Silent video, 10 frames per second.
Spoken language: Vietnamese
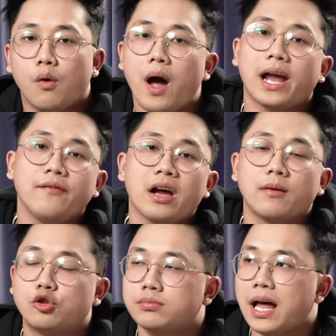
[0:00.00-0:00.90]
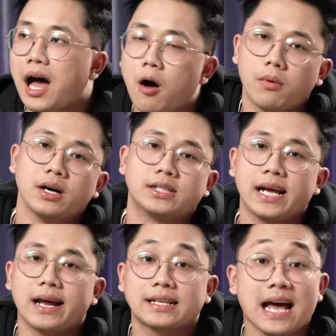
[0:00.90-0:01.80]
Ngoài cái việc mà chúng ta học ở
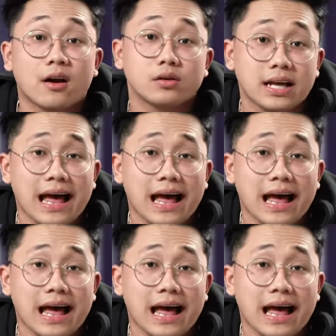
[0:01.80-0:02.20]
trên cái trang đó